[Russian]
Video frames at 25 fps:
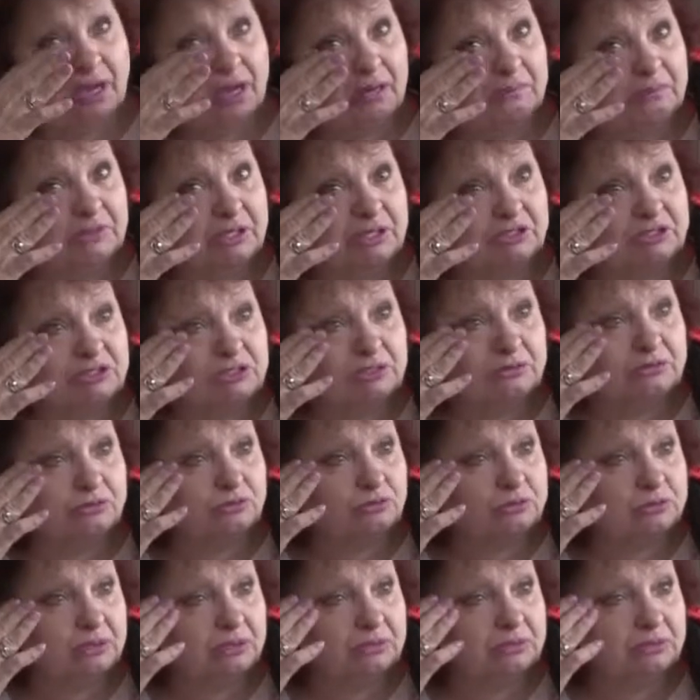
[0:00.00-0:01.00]
А младшие
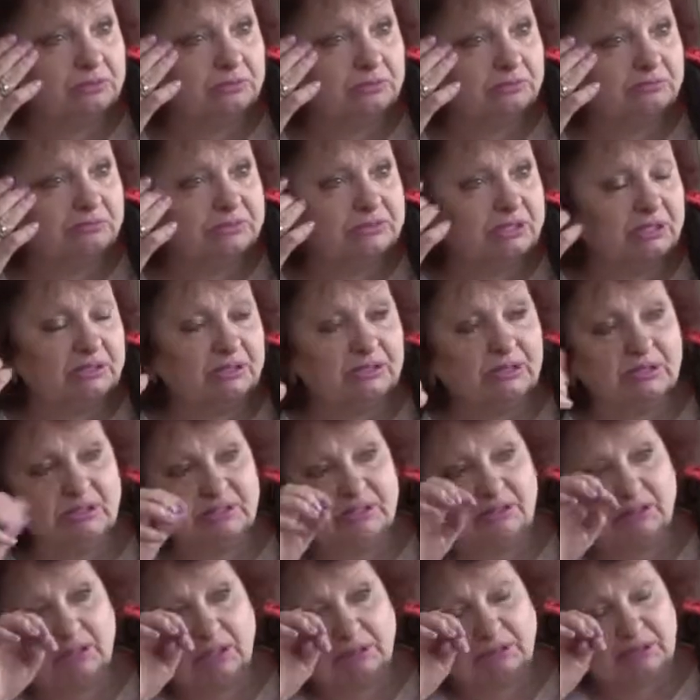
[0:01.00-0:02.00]
тоже, они взяли
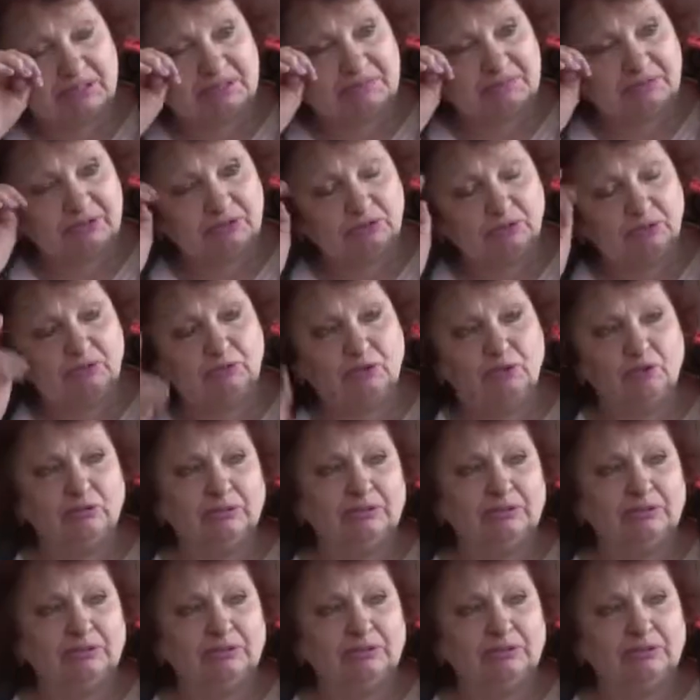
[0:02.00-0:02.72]
кредит как раз перед Новым